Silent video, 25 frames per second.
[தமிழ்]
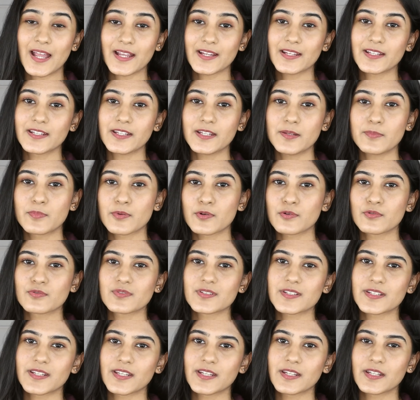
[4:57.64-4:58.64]
ஆக்னி ப்ரோன்
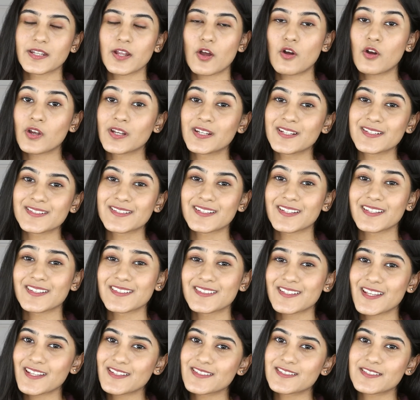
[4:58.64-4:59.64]
ஸ்கின் ஆயிலி
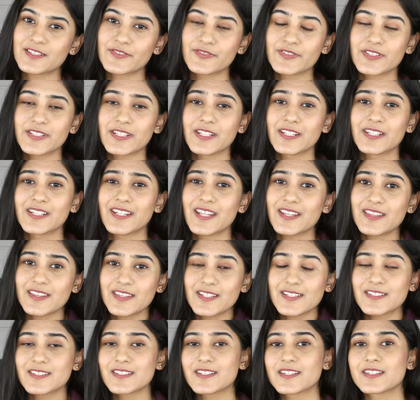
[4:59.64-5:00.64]
ஸ்கின் சென்சிட்டிவ் ஸ்கின்
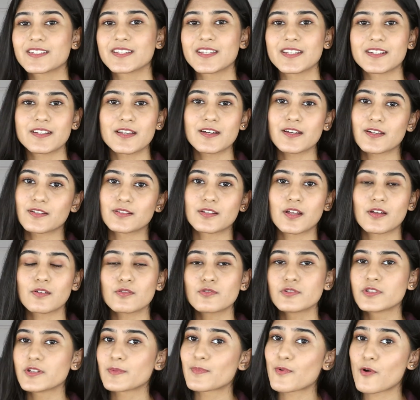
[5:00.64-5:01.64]
எந்த ஸ்கின்னாக
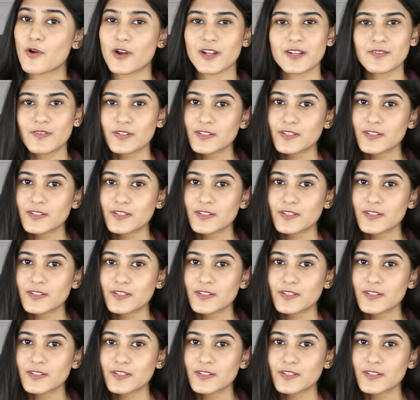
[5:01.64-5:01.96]
இருந்தாலும் இந்த ப்ராடக்ட்